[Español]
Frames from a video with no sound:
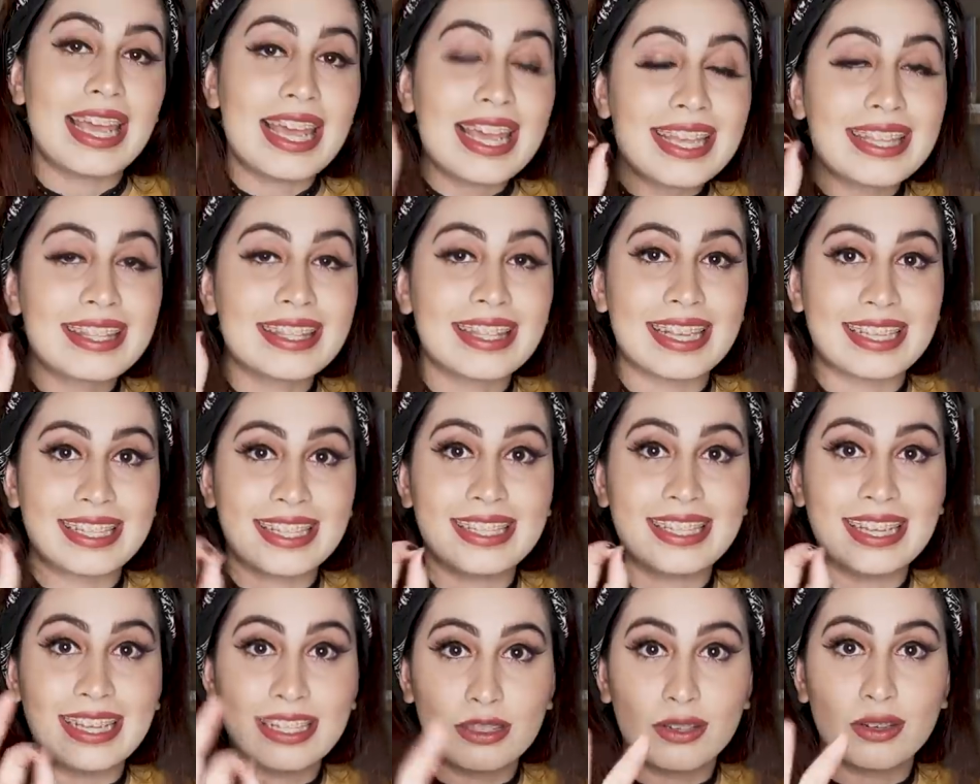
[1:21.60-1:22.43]
Este es el
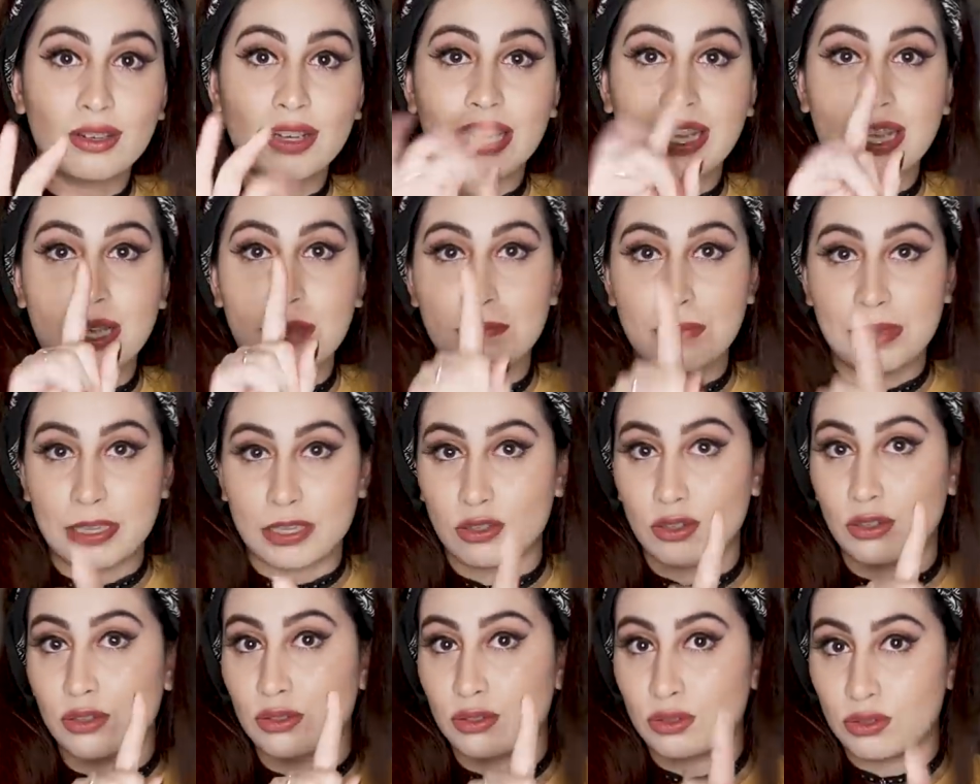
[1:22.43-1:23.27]
TikTok que
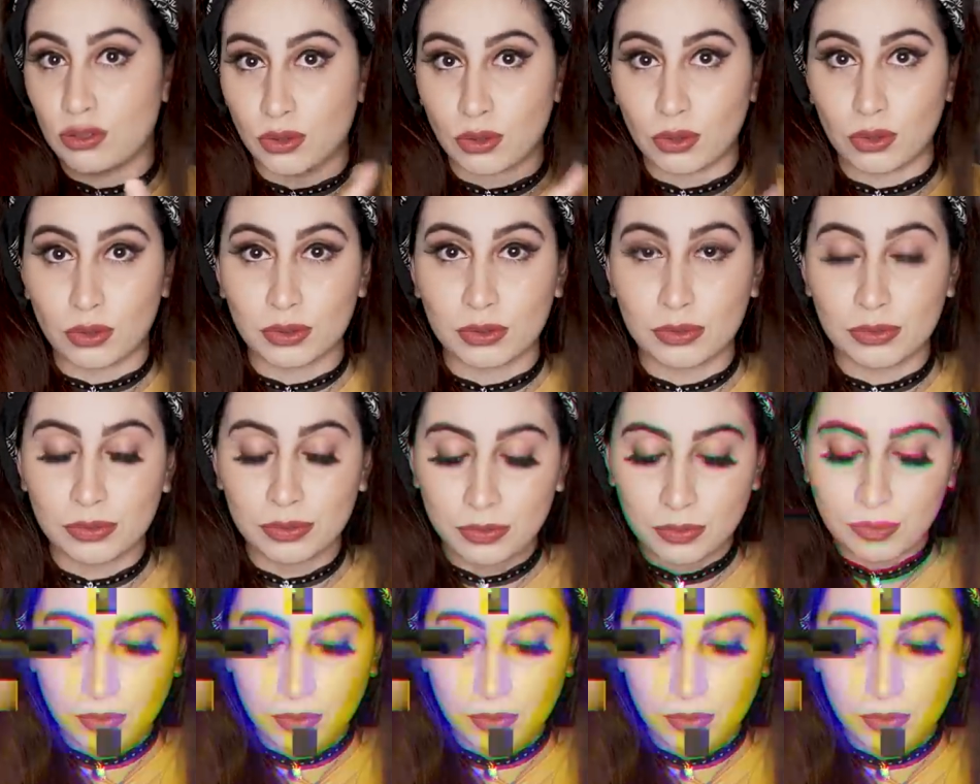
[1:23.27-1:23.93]
empezó todo.